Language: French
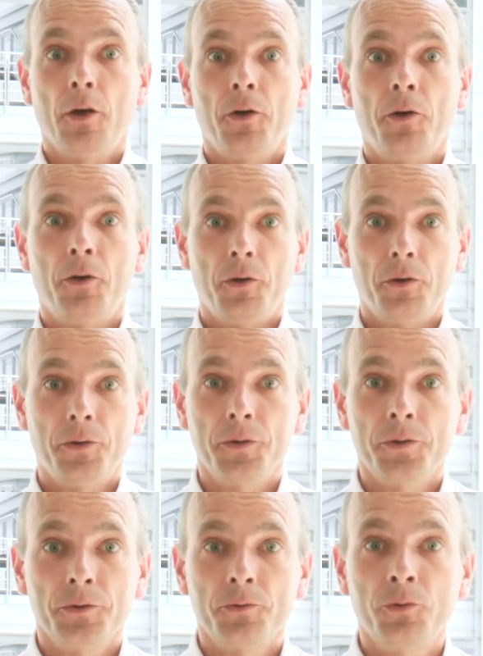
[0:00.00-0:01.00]
euh,
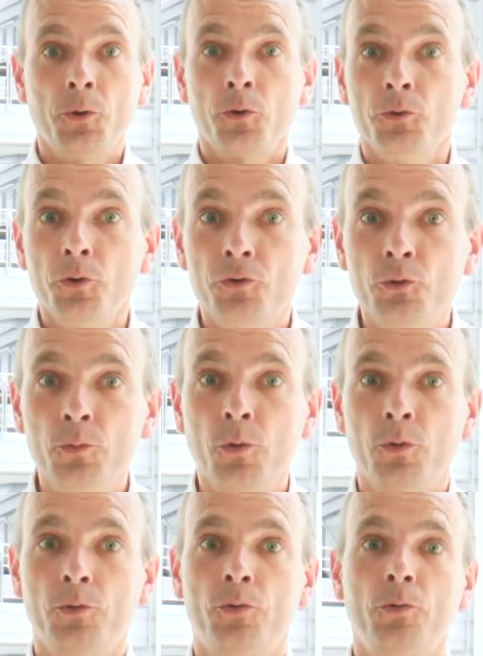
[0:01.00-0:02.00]
curieuse du
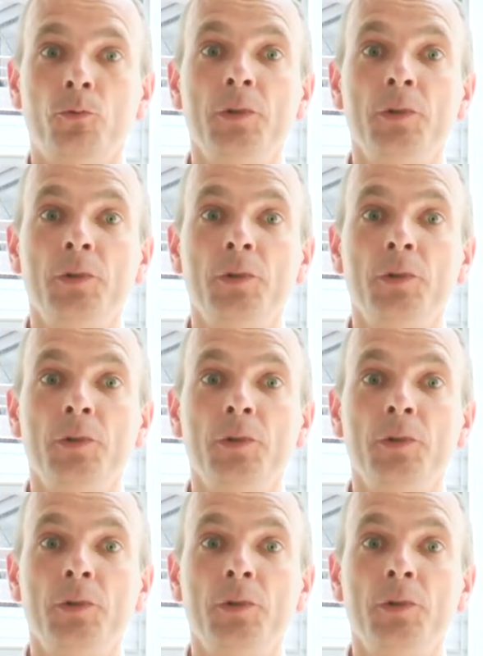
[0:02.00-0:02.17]
monde ou